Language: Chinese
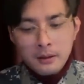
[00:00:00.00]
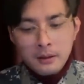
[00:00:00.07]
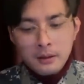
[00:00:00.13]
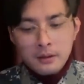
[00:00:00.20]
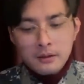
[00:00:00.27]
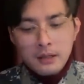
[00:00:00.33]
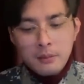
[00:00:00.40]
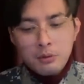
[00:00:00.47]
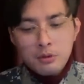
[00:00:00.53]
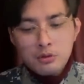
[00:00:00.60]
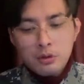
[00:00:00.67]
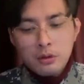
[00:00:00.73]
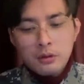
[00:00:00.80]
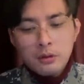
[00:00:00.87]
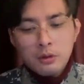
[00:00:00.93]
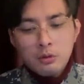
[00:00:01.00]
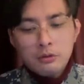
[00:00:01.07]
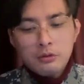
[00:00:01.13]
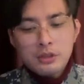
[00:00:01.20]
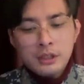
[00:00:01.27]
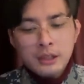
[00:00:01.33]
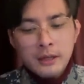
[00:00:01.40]
蔡泼说，过
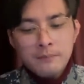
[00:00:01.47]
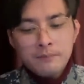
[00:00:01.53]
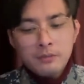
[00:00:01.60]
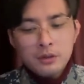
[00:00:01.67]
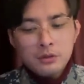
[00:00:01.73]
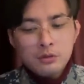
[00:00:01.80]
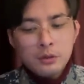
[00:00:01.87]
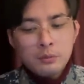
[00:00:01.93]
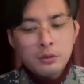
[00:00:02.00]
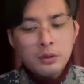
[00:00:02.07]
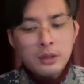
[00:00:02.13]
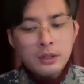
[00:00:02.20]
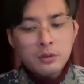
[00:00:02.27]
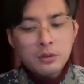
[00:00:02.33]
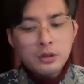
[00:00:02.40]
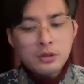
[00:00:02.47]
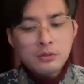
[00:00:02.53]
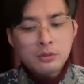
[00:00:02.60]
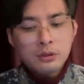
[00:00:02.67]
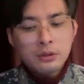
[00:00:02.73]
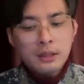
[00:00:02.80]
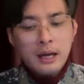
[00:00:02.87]
去几年，中国不断利用各
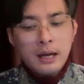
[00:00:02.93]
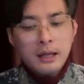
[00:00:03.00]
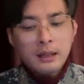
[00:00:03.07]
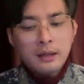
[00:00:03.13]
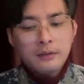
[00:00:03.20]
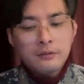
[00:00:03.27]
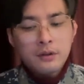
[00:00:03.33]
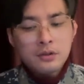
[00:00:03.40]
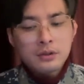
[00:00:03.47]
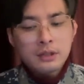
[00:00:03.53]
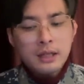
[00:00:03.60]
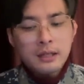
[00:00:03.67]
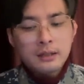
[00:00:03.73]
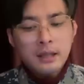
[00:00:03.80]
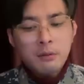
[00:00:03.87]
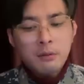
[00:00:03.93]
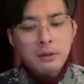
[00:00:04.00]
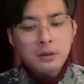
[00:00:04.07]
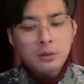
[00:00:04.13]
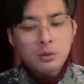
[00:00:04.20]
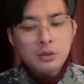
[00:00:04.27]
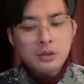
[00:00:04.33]
种打方式打压台湾
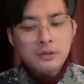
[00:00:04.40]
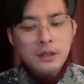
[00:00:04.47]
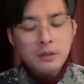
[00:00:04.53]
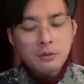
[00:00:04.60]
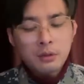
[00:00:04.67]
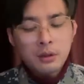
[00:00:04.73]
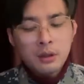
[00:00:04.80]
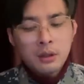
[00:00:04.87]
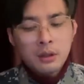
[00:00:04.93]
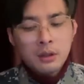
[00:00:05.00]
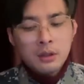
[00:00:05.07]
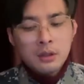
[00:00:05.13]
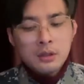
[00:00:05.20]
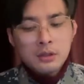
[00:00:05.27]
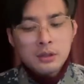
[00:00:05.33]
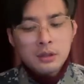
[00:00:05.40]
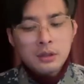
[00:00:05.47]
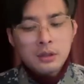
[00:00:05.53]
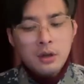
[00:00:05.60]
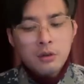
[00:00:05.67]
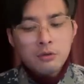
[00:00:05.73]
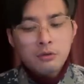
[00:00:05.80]
的国际参与，升
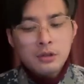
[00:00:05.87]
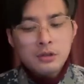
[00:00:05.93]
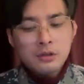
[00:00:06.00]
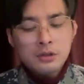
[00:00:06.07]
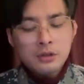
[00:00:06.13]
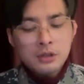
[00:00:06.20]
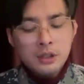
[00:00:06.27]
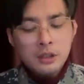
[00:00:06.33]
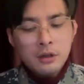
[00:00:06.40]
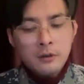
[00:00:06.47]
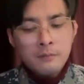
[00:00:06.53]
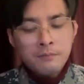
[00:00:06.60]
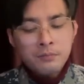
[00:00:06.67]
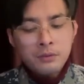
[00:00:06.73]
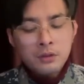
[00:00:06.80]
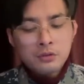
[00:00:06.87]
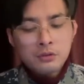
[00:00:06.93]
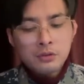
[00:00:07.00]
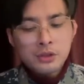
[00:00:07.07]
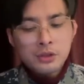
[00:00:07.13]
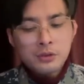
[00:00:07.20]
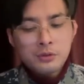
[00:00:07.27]
高军事侵扰，冲
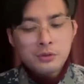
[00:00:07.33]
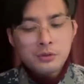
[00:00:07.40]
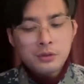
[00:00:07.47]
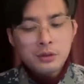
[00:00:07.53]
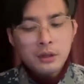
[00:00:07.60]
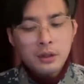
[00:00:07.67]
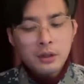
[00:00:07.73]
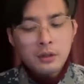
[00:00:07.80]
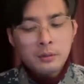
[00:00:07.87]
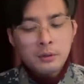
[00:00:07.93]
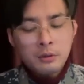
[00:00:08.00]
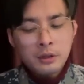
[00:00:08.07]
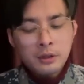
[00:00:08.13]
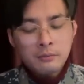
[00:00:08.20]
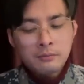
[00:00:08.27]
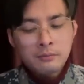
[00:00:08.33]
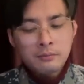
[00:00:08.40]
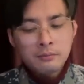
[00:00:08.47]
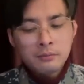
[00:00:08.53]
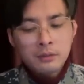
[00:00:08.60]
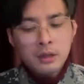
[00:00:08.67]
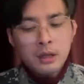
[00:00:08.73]
击区域的和平稳定。
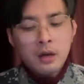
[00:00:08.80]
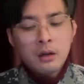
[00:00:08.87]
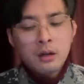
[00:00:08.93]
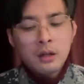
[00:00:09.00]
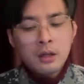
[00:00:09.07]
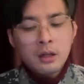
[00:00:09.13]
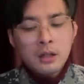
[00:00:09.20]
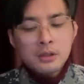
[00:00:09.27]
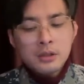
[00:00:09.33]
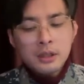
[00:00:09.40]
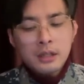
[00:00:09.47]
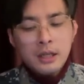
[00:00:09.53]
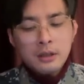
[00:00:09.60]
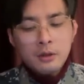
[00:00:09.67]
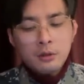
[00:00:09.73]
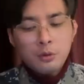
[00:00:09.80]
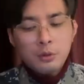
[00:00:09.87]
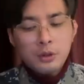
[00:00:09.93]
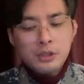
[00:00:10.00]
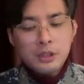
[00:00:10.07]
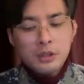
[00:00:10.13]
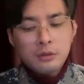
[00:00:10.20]
然而，这些打压与威
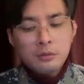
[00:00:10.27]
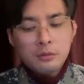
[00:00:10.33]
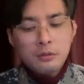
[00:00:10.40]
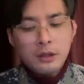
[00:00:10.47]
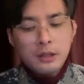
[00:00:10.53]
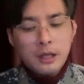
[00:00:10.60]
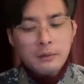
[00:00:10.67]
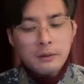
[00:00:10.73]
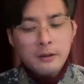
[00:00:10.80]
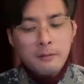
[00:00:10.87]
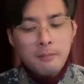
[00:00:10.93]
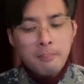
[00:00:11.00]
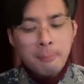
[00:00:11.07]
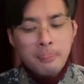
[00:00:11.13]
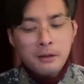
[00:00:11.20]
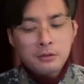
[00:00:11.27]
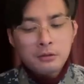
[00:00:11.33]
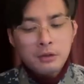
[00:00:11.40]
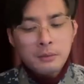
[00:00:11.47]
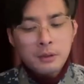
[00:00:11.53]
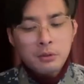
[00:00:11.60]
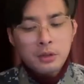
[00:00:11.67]
胁都不会改变中
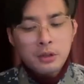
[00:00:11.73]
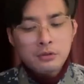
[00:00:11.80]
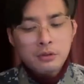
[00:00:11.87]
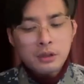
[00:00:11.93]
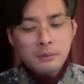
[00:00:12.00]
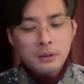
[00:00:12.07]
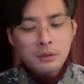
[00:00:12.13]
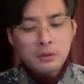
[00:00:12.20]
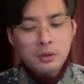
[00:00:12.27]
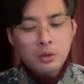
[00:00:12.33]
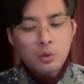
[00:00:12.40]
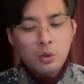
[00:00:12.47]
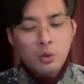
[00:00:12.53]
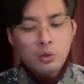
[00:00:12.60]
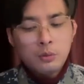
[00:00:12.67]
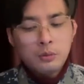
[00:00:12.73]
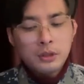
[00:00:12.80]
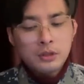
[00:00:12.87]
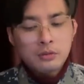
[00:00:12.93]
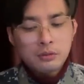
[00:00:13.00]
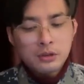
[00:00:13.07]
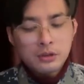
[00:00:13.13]
华民国和中华人民共和国互不隶
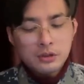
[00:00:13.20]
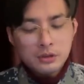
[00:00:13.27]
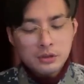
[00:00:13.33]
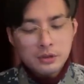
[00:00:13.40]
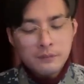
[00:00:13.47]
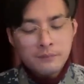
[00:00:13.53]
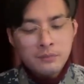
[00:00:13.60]
属的事实，